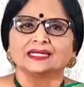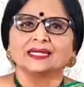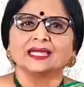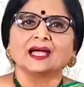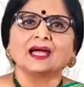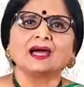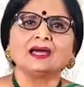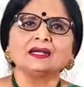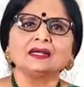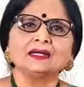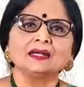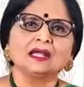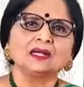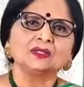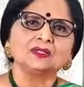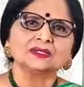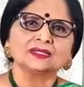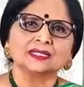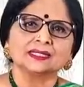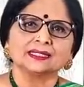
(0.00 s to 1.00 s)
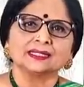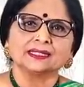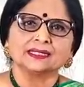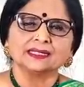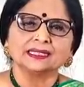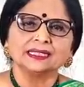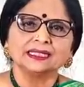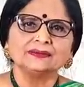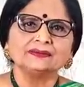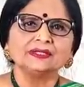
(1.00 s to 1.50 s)
யாருனாலும் சரி
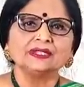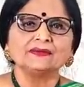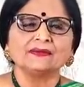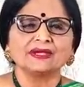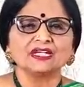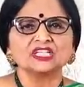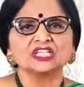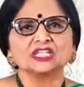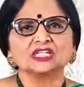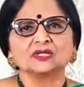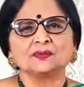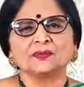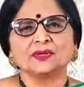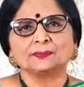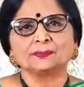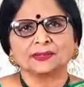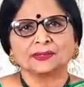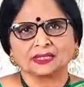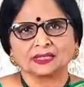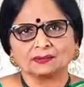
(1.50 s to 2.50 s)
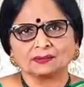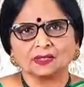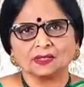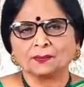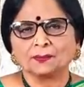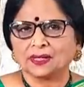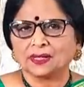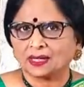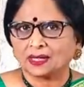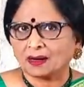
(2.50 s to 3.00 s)
இருபது வயசுக்கு மேற்பட்டவங்க
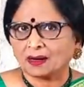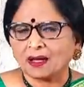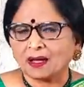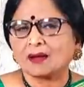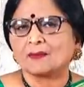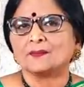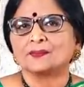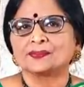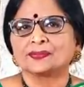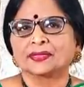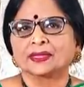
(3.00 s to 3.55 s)
பண்ணலாம்